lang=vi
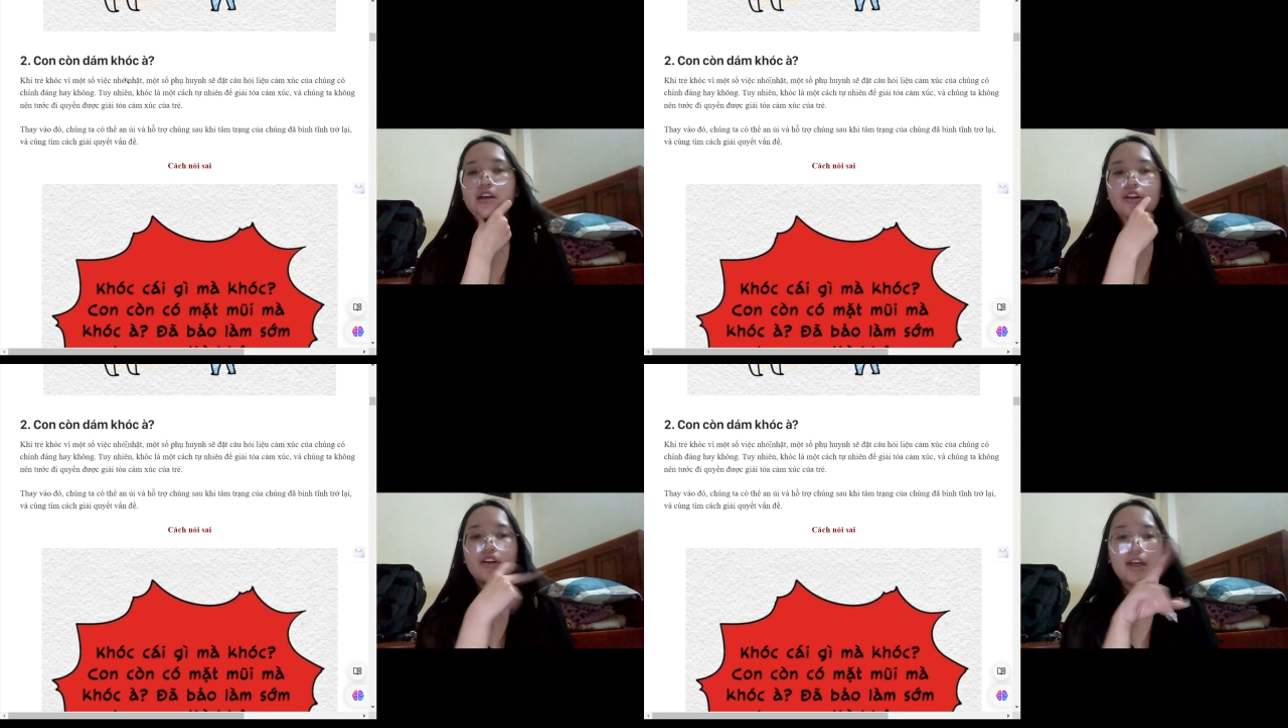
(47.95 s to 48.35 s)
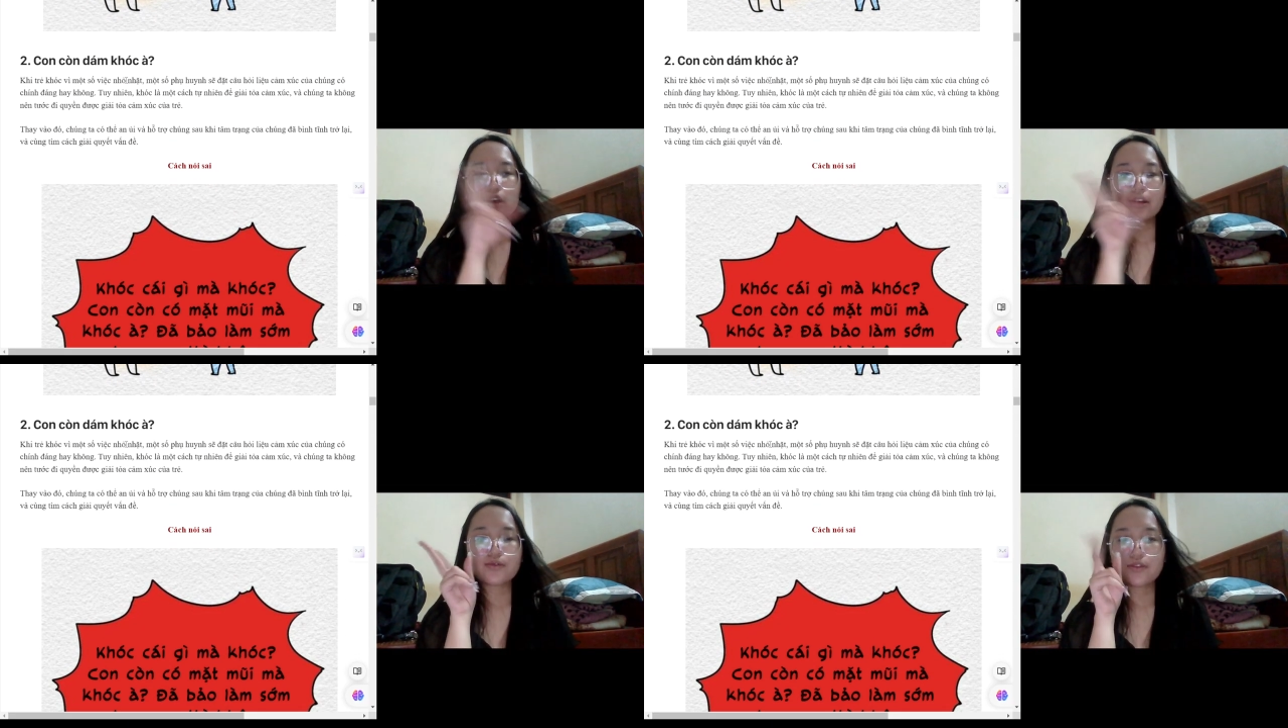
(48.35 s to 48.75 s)
Ok,
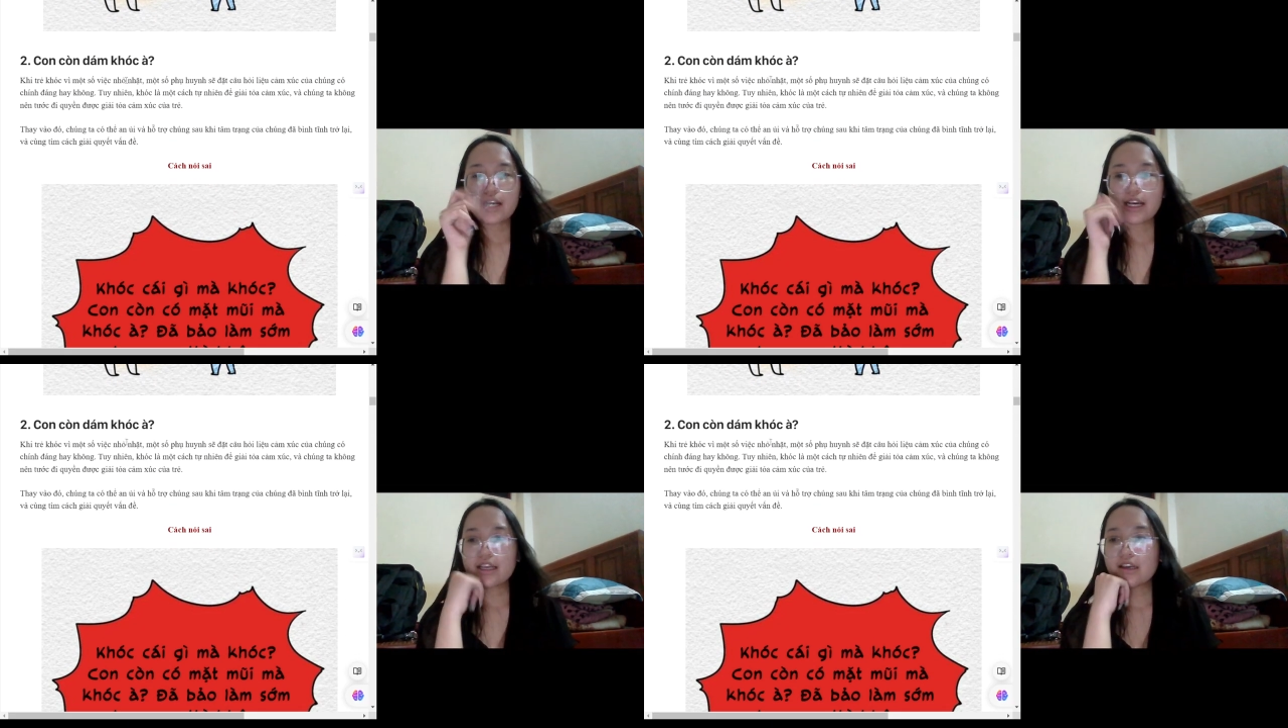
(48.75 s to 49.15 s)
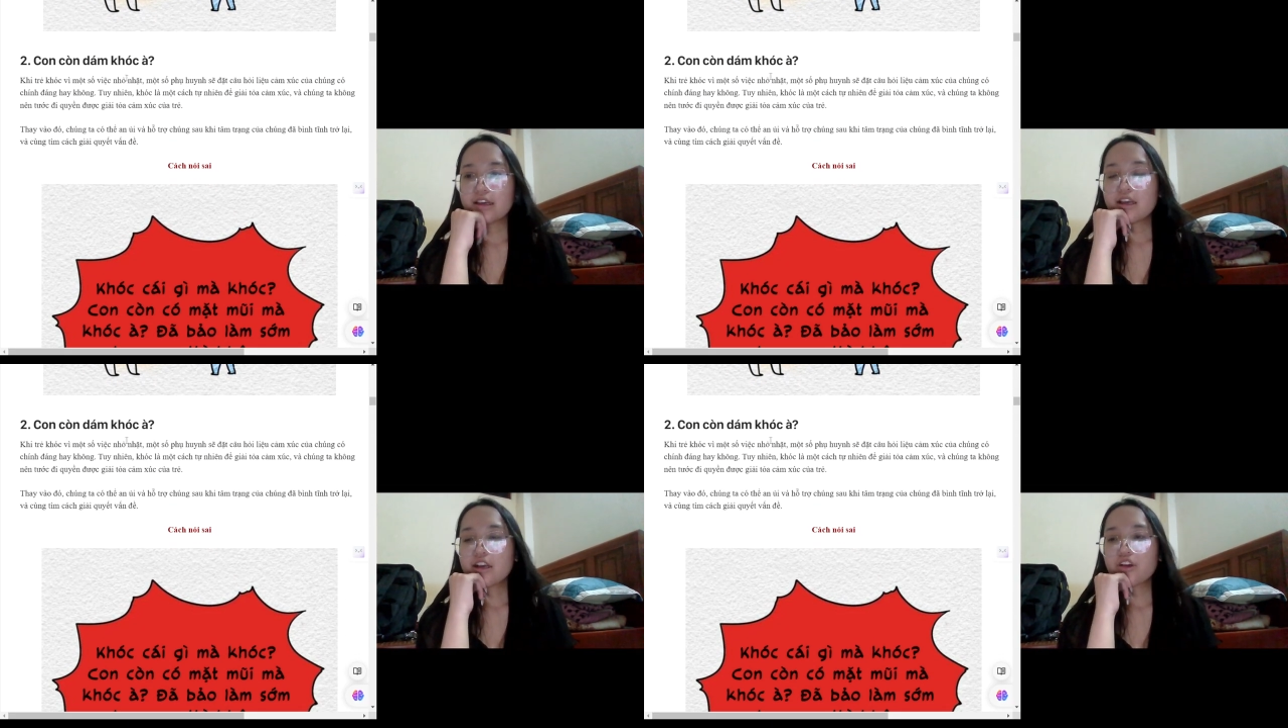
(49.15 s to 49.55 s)
câu số 2.
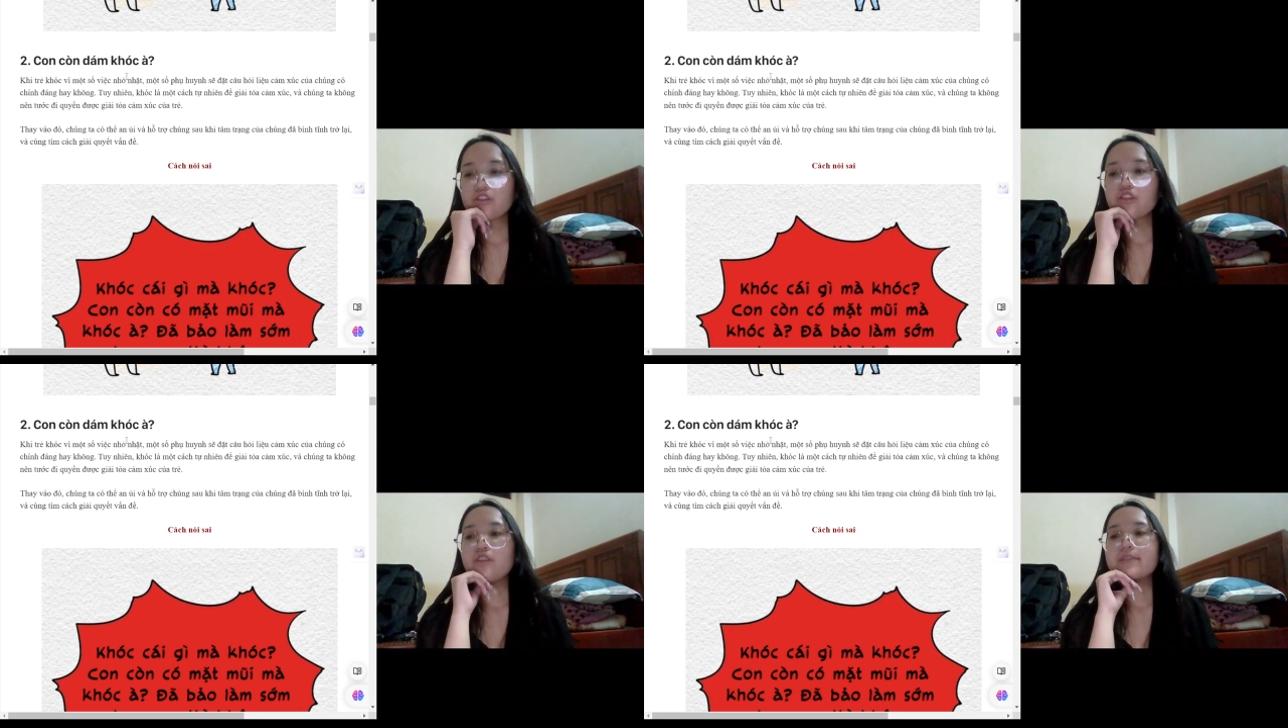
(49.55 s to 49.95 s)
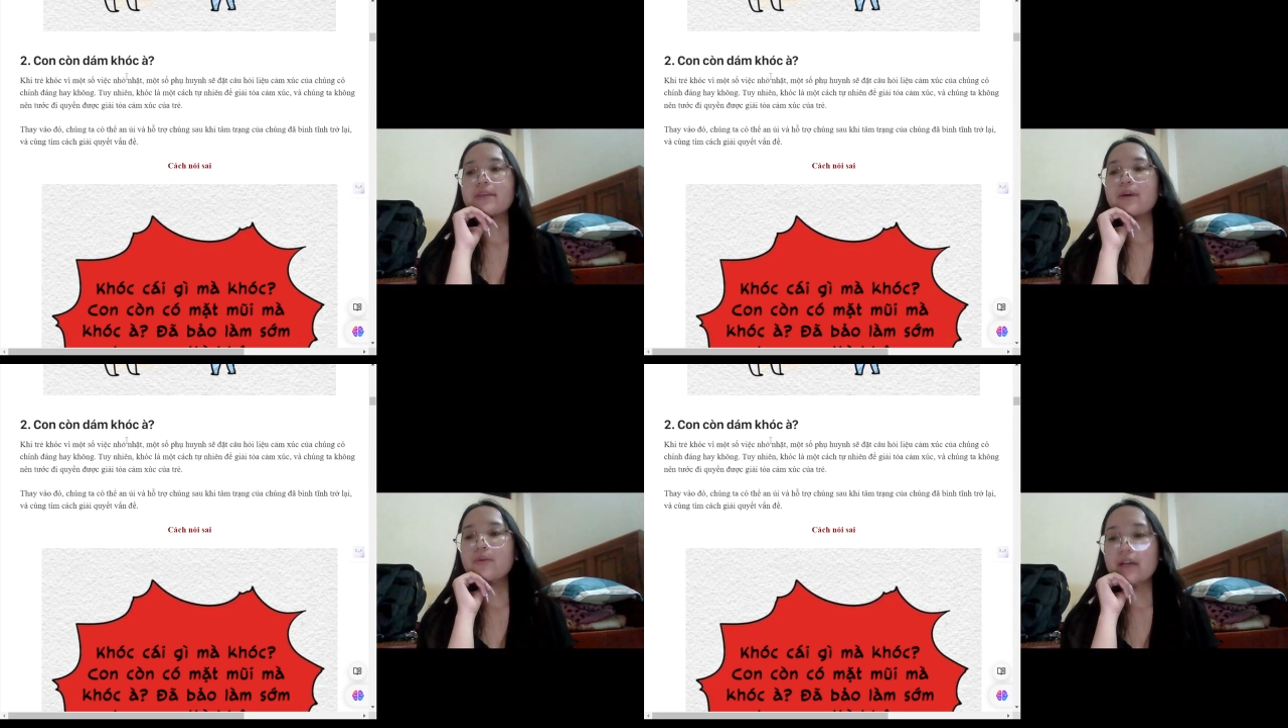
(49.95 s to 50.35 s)
Con còn
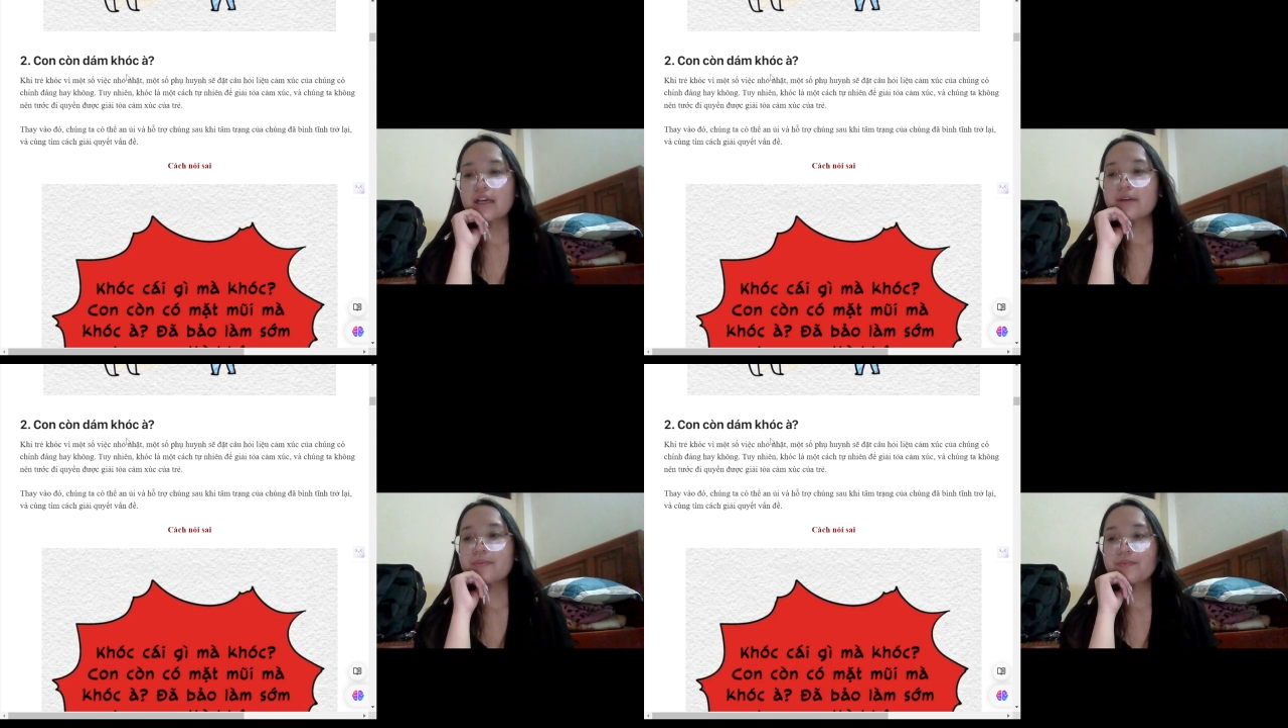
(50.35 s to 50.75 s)
dám khóc à?